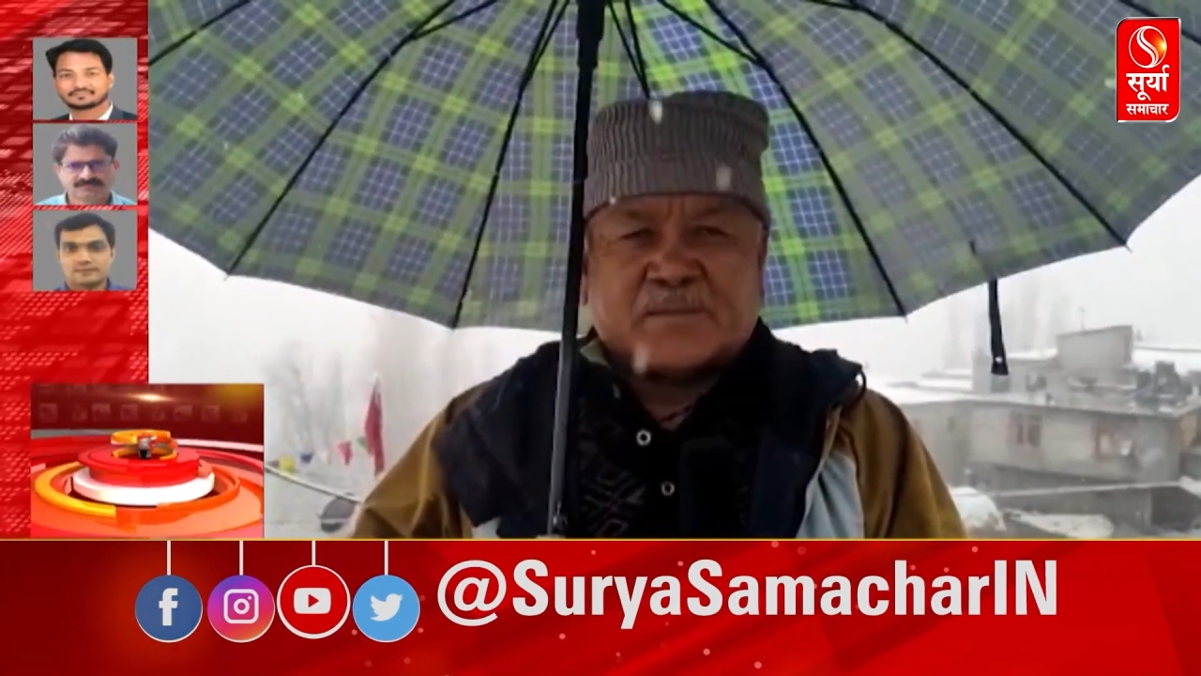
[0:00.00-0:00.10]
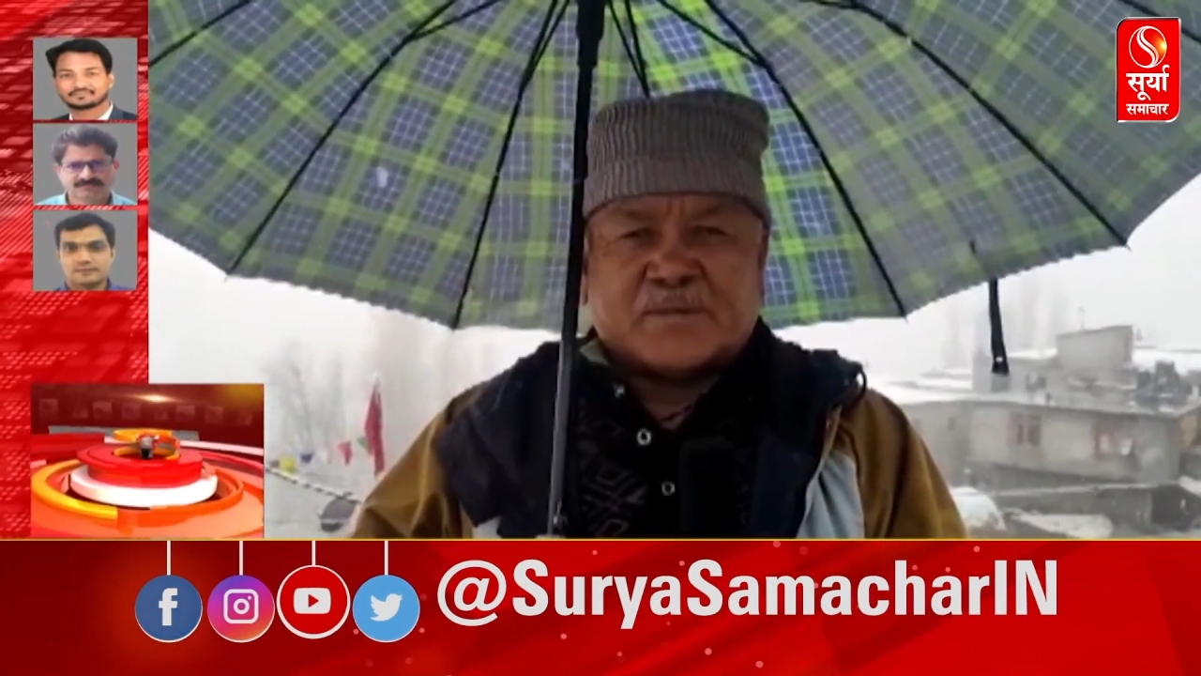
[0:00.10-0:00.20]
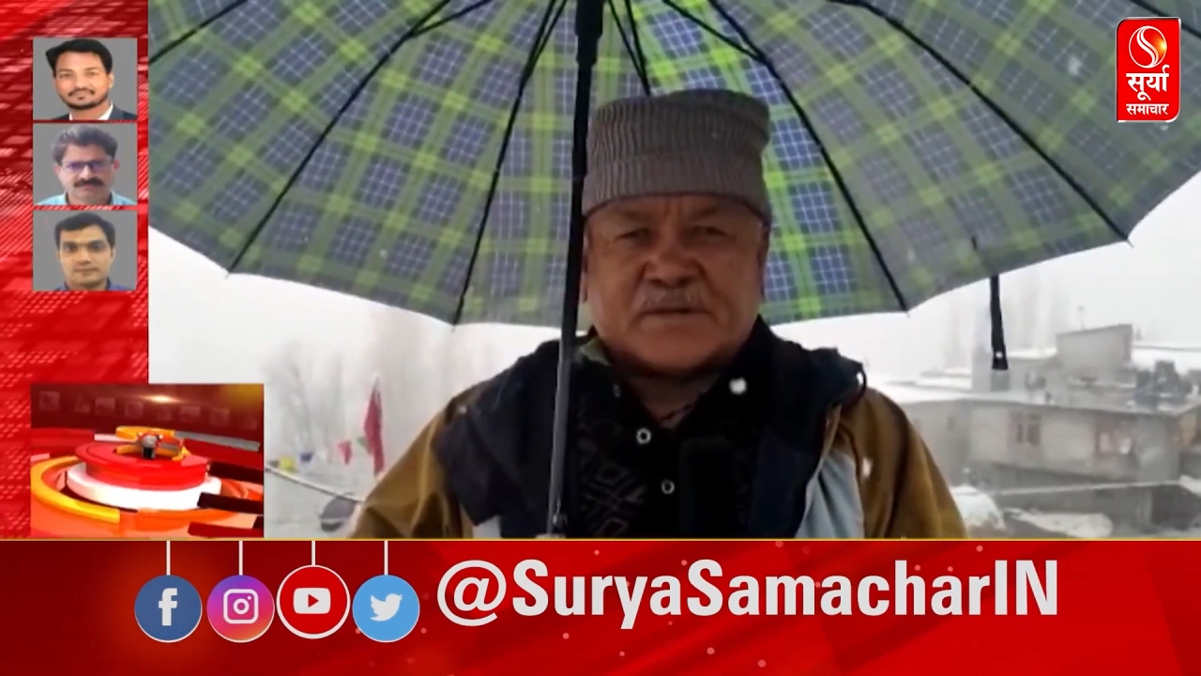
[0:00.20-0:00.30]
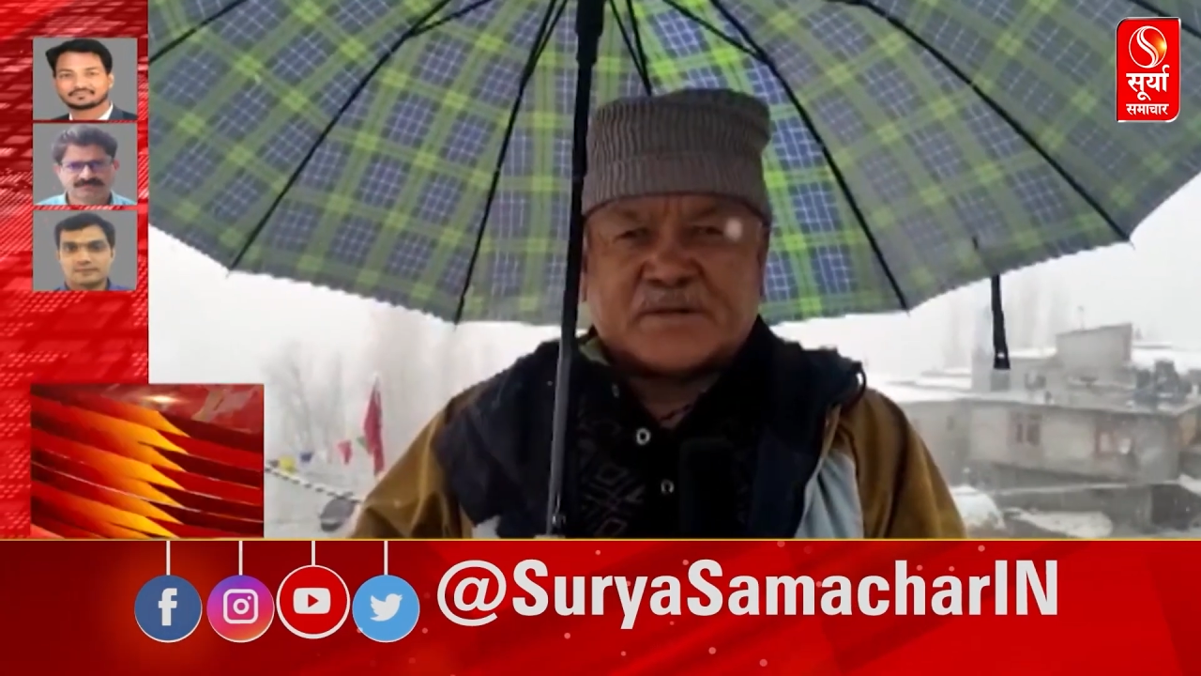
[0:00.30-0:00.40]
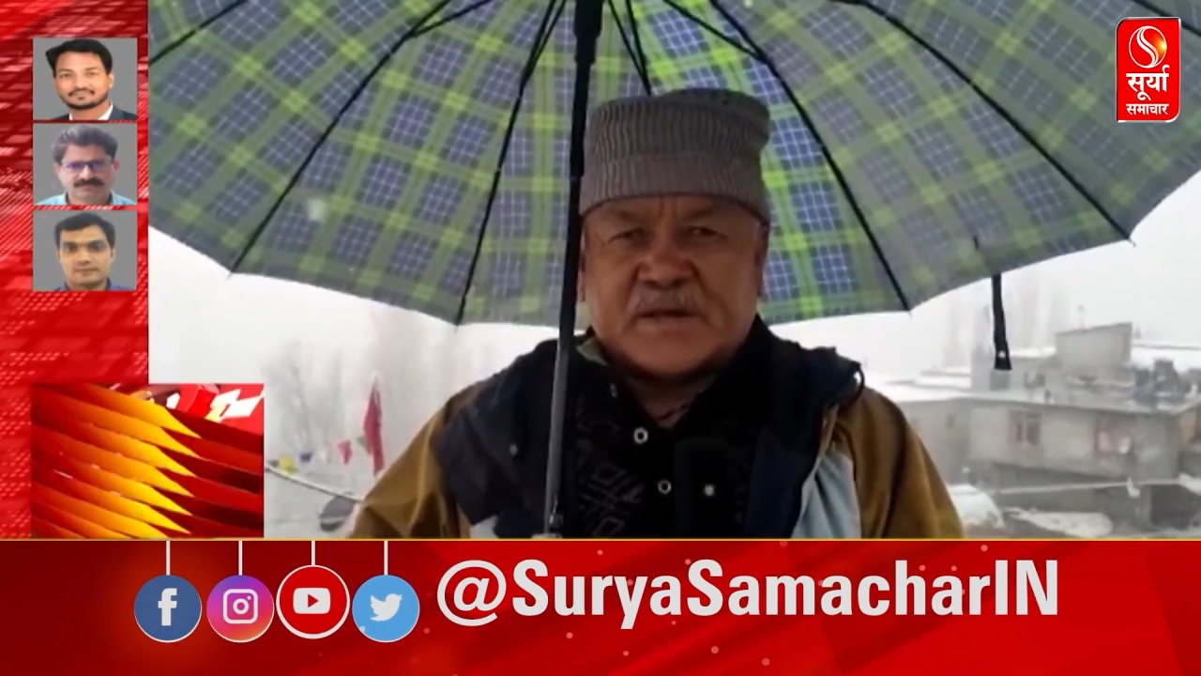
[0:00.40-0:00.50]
प्रसन्न